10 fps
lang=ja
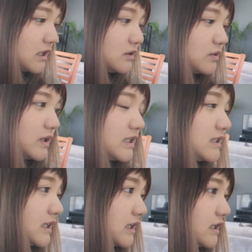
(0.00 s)
散らすぐらい
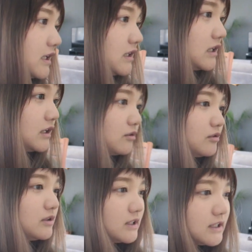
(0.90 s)
しかできないんだけど、
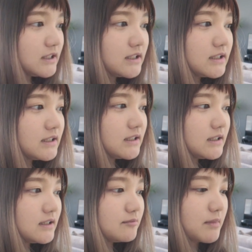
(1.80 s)

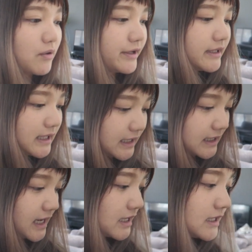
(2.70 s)
まあお昼だ
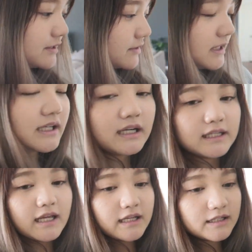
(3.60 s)
からそれでいいか
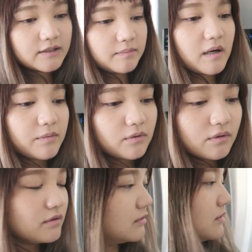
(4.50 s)
な。麻婆
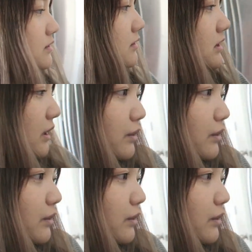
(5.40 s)
豆腐作ってい